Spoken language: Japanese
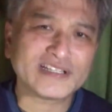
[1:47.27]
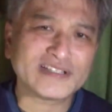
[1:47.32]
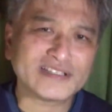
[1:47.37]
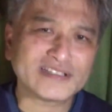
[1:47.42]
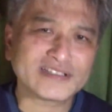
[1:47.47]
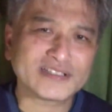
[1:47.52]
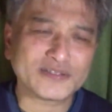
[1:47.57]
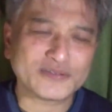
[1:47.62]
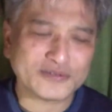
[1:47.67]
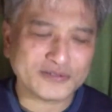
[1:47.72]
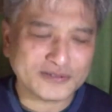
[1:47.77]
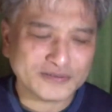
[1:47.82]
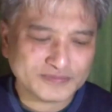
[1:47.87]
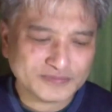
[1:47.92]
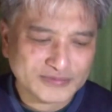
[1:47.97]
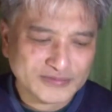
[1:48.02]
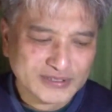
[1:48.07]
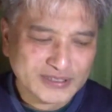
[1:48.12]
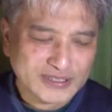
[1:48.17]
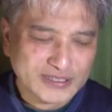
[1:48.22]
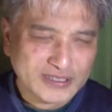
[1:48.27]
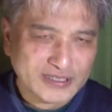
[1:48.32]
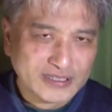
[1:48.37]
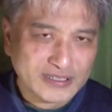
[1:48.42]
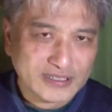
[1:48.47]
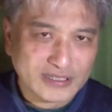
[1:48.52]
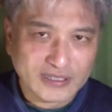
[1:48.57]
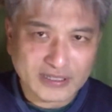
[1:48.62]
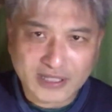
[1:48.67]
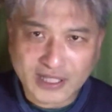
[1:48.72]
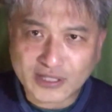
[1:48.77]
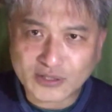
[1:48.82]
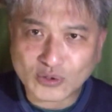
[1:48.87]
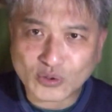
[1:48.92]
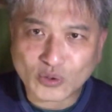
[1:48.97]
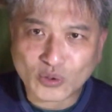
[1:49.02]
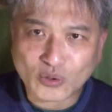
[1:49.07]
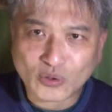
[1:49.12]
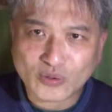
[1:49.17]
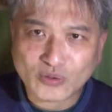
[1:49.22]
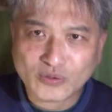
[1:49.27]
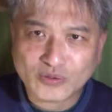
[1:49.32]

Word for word: んですけどなんと